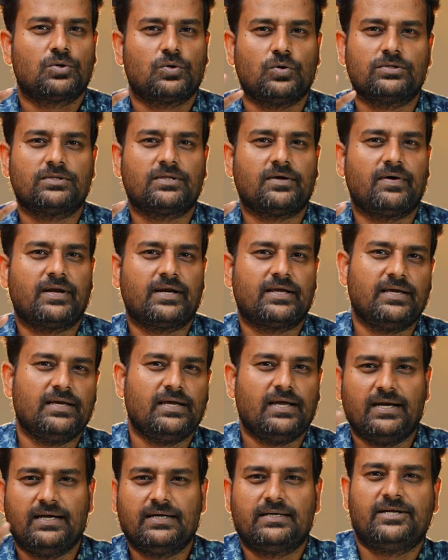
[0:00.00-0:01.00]
కొంతవరకు
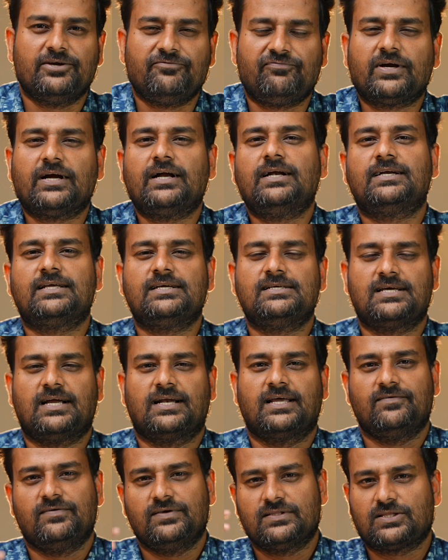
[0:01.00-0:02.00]
ఈ డిఫికల్టీస్
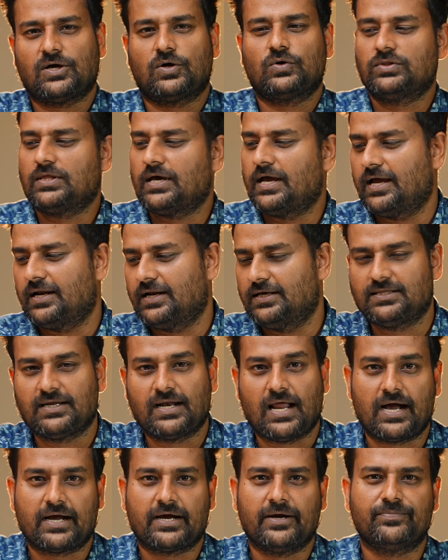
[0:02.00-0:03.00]
అనేవి తగ్గుతాయి అని అయితే
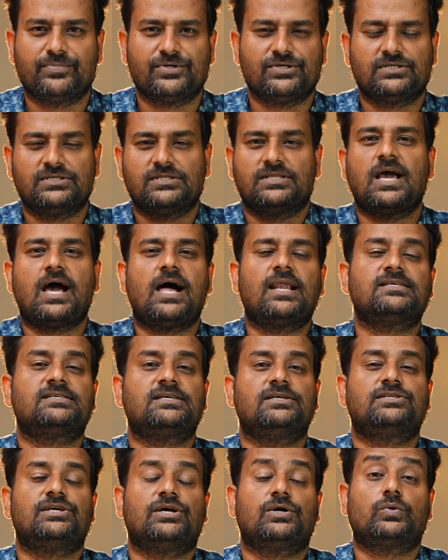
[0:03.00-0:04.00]
నాకు అనిపించింది
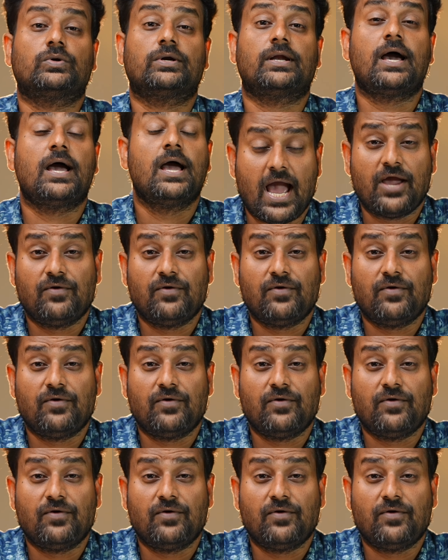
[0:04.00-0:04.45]
ఆలస్యం చేయకుండా